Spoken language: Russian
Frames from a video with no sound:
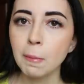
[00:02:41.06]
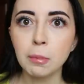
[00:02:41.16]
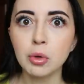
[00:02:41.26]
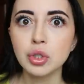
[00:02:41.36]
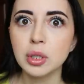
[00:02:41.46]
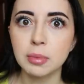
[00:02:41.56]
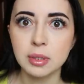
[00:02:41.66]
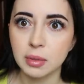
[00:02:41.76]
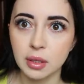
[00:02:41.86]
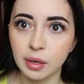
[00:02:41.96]
Просто
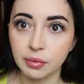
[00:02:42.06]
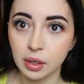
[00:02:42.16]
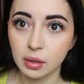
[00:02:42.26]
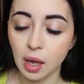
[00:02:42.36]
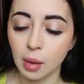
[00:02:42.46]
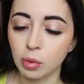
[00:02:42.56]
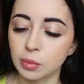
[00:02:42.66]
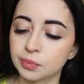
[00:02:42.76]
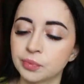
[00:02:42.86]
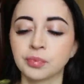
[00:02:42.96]
посмотрев
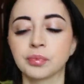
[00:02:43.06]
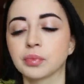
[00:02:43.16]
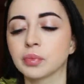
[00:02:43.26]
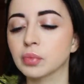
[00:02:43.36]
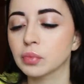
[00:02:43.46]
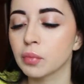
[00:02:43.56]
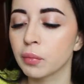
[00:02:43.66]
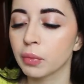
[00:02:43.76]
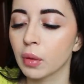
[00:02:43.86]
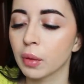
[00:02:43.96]
рекламу.
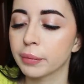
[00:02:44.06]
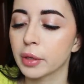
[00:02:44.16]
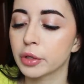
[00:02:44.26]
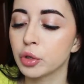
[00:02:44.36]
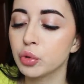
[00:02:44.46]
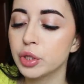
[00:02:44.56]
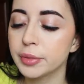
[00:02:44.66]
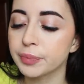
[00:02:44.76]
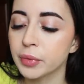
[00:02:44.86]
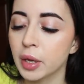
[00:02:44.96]
А
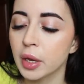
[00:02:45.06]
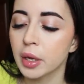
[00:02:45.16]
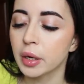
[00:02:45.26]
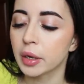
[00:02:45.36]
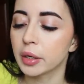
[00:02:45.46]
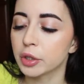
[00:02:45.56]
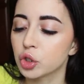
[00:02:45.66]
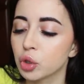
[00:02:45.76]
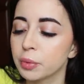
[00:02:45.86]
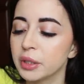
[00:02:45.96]
люди, а,
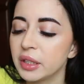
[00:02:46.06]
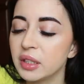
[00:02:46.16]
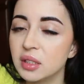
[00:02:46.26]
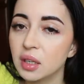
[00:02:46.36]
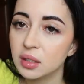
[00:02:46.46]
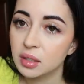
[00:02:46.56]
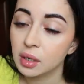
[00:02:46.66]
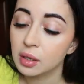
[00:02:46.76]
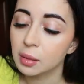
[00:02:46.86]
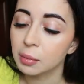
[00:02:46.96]
чтобы не искать
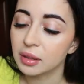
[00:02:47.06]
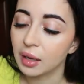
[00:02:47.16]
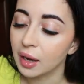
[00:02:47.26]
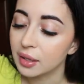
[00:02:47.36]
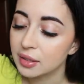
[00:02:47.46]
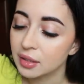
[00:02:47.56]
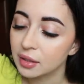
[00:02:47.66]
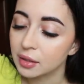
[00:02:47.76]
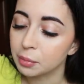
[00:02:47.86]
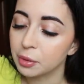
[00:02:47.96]

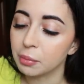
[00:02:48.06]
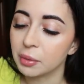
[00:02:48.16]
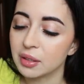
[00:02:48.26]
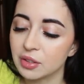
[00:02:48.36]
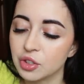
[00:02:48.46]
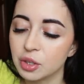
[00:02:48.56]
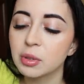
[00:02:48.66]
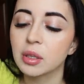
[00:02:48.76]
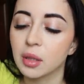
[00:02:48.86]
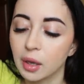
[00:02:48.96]
рекламодателей, например, зачем
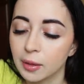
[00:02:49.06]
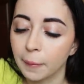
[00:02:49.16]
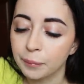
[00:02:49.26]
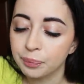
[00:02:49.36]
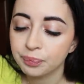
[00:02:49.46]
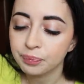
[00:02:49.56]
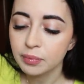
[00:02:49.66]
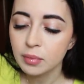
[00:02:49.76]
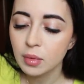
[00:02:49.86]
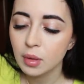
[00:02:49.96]
это надо?
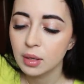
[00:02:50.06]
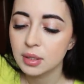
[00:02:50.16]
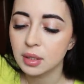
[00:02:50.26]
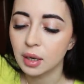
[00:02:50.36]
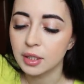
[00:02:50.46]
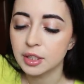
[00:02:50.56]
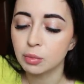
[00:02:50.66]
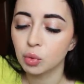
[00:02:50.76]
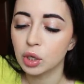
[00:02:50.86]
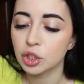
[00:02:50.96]
Искать,
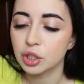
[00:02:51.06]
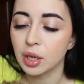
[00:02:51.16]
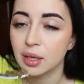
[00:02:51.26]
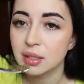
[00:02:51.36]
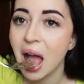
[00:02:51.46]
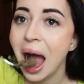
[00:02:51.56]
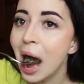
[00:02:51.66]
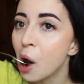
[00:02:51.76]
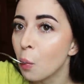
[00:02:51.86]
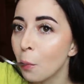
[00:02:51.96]
им угождать,
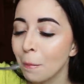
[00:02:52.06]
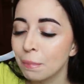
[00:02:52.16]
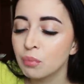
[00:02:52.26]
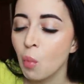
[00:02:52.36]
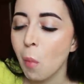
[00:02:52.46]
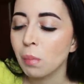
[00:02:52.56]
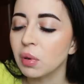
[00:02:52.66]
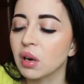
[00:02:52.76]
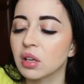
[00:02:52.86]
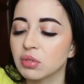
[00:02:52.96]

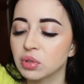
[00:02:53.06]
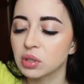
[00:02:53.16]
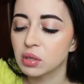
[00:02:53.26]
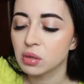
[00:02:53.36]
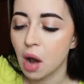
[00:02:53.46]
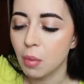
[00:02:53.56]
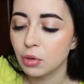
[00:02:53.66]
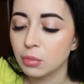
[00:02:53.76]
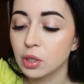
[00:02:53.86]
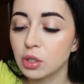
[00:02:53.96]
показывать рекламу.
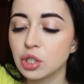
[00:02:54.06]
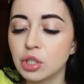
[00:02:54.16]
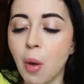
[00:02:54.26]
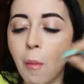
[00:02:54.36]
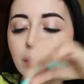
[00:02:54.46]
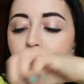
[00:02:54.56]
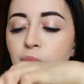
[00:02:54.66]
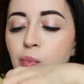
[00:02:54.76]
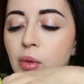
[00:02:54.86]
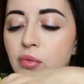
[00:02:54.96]
Им, конечно,
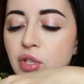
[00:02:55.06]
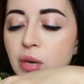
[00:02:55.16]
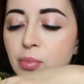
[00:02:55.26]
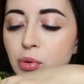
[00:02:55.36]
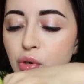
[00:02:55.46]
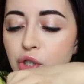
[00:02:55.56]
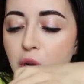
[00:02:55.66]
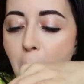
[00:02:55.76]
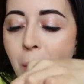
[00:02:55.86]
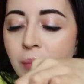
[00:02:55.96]
всем проще.